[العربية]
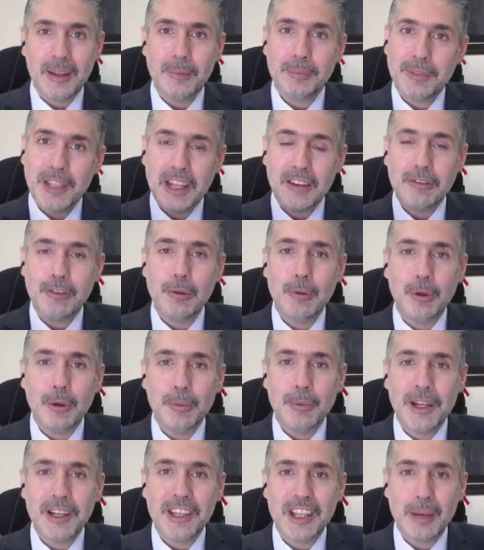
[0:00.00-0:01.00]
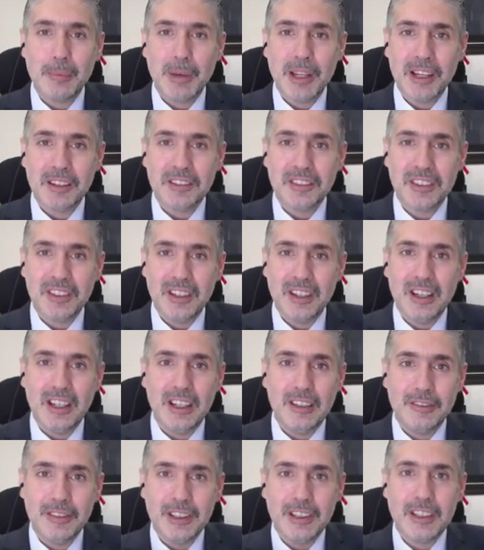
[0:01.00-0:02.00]
بتعرفوا المانيا بلد
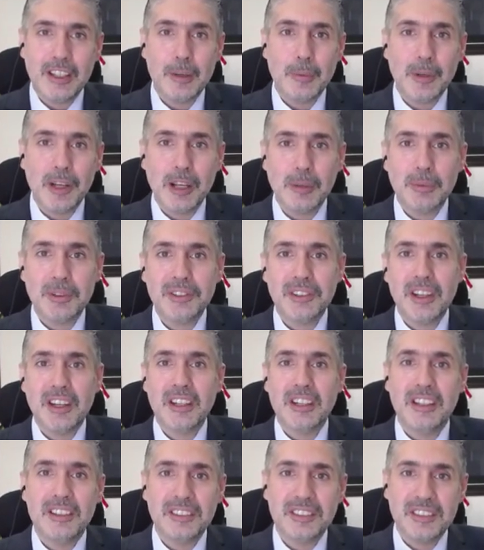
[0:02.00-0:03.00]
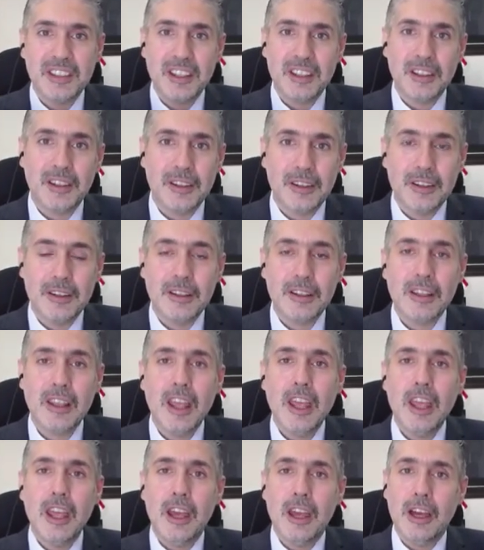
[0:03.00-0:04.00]
صناعي في كثير من المصانع السيارات
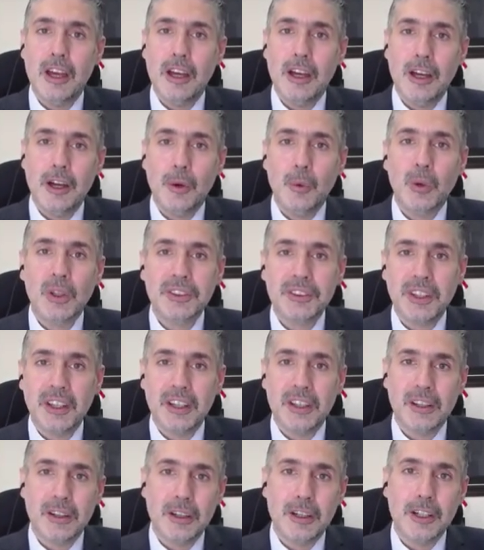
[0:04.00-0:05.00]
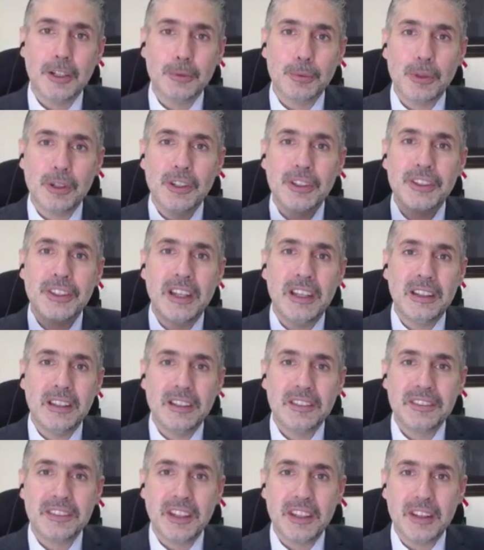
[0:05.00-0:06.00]
آه، والطائرات وقطع
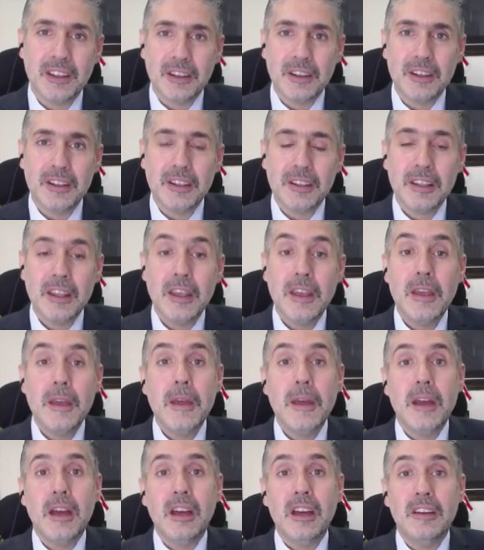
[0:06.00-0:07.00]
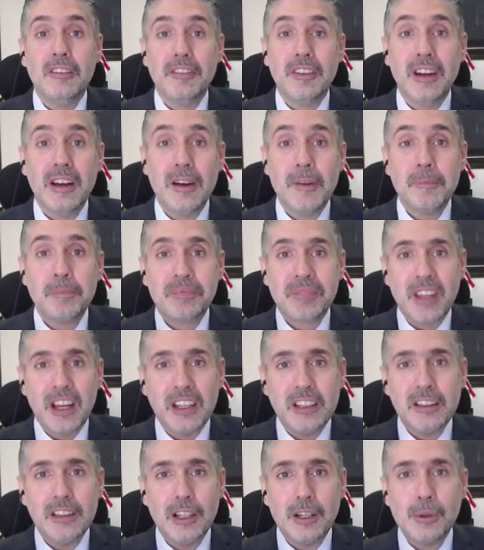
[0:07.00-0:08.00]
للسيارات آه،
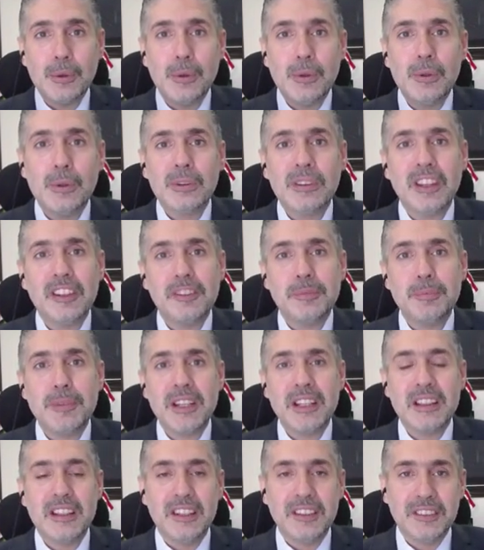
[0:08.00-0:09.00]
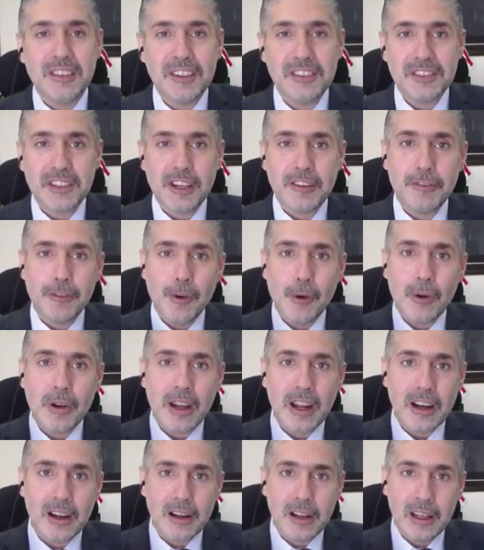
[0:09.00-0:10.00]
فاطلقوا تسميه الاندستري فول
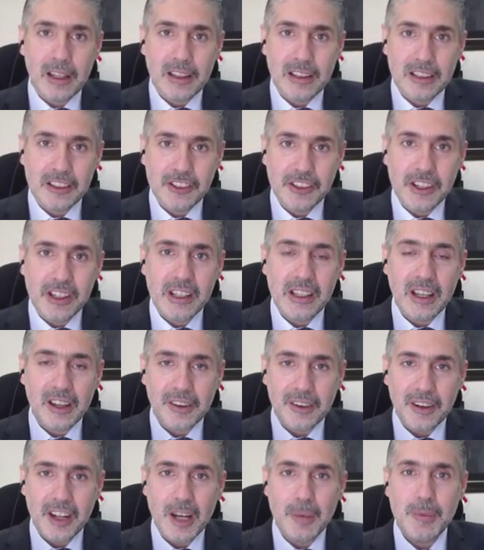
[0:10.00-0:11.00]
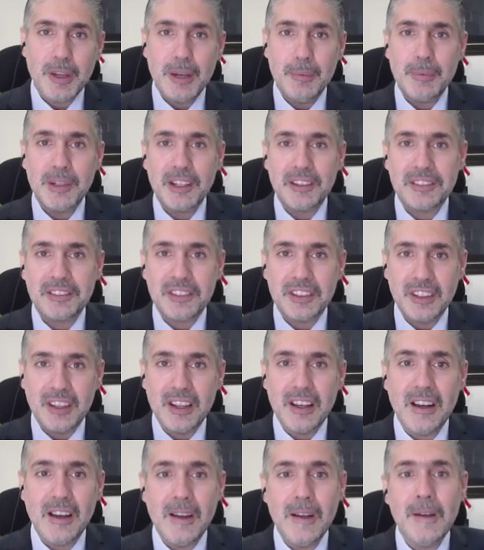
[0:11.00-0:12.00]
الجيل الرابع من
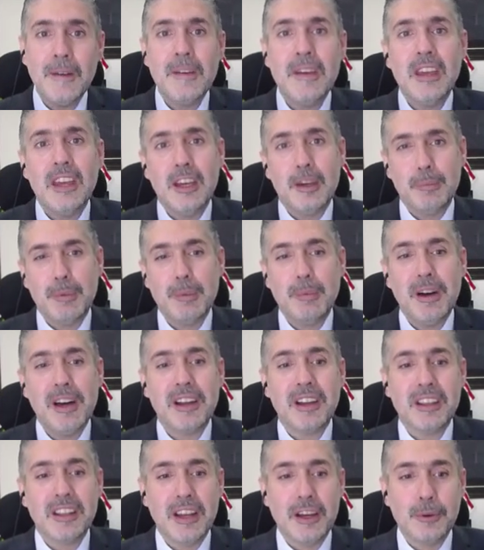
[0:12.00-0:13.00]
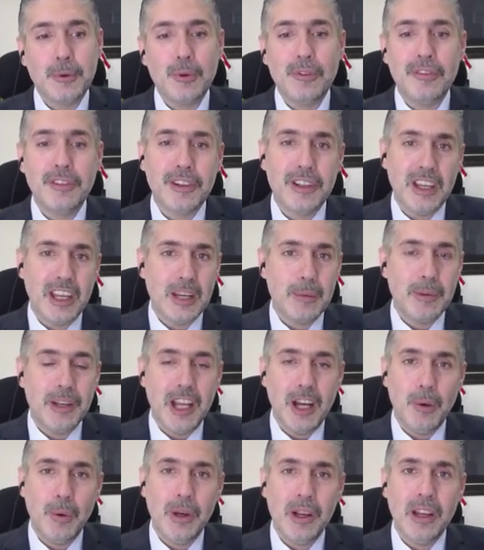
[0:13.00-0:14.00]
الصناعه بمعرض هانوفر يعني من
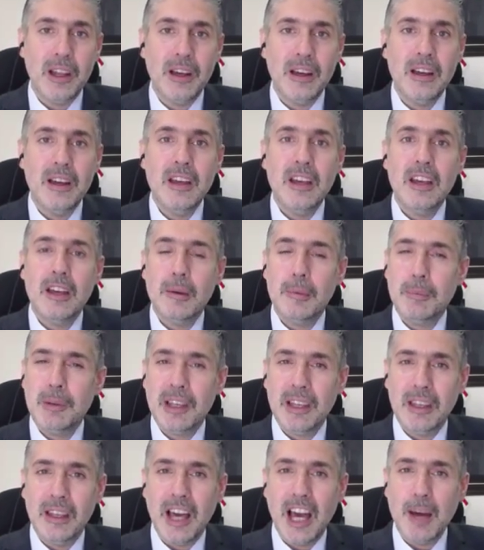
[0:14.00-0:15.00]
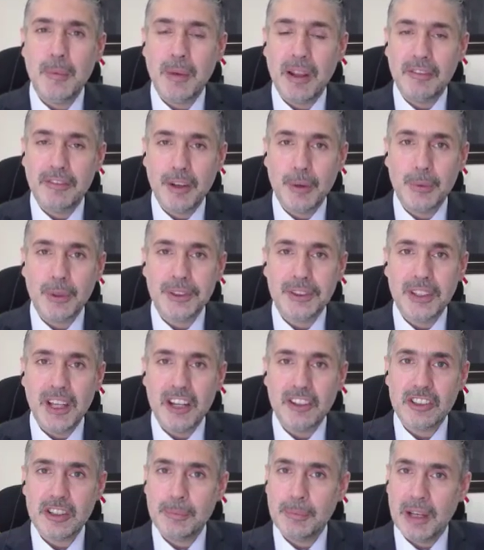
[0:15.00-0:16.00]
حوالي بالعام
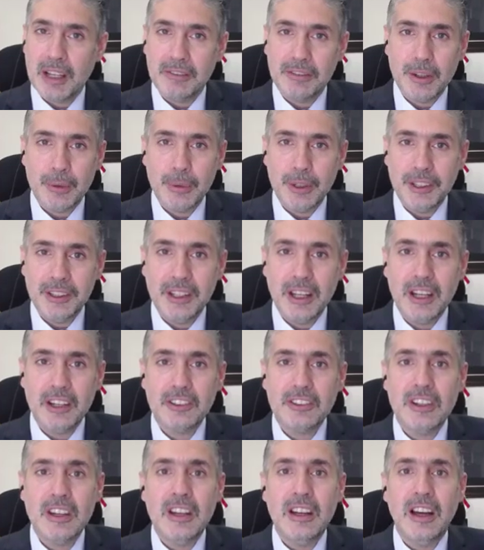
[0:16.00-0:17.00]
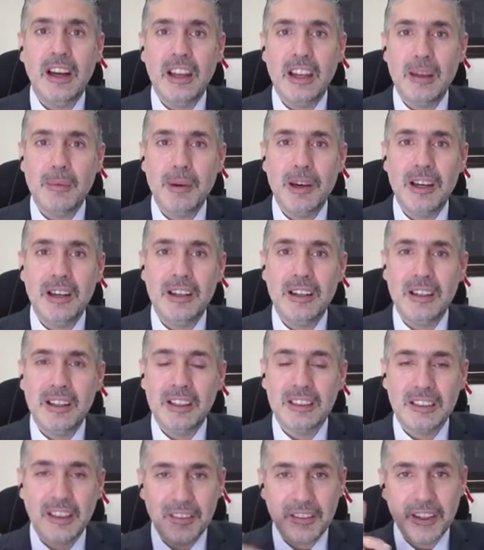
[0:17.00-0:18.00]
2012 اما 2011 على
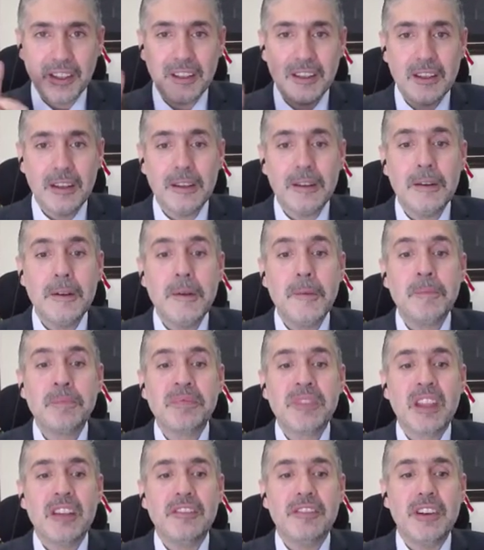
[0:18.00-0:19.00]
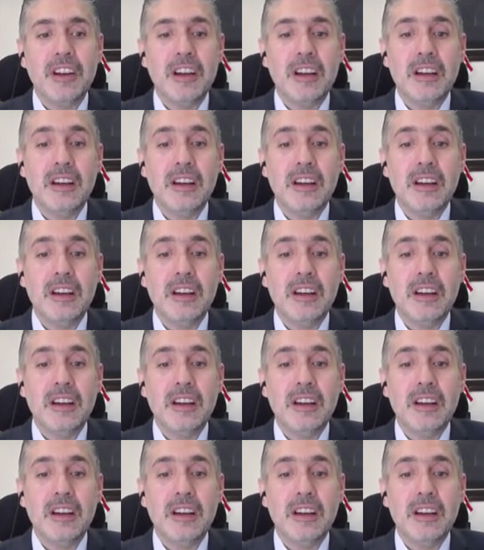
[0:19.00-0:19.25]
ما اتذكر ف